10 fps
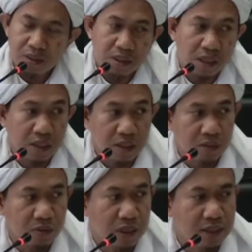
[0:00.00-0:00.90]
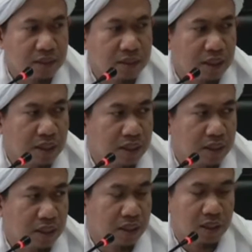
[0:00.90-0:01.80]
yang kedua
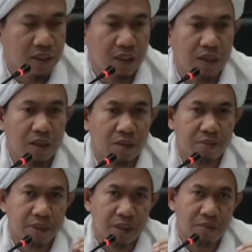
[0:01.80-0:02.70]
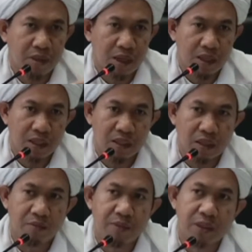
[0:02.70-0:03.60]
asyhadah syahadah Ya, yang pertama al
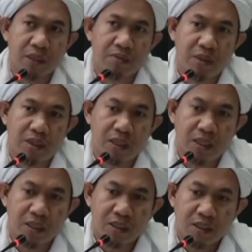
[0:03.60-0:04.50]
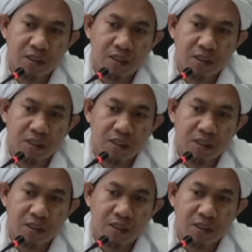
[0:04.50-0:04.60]
yang pertama adalah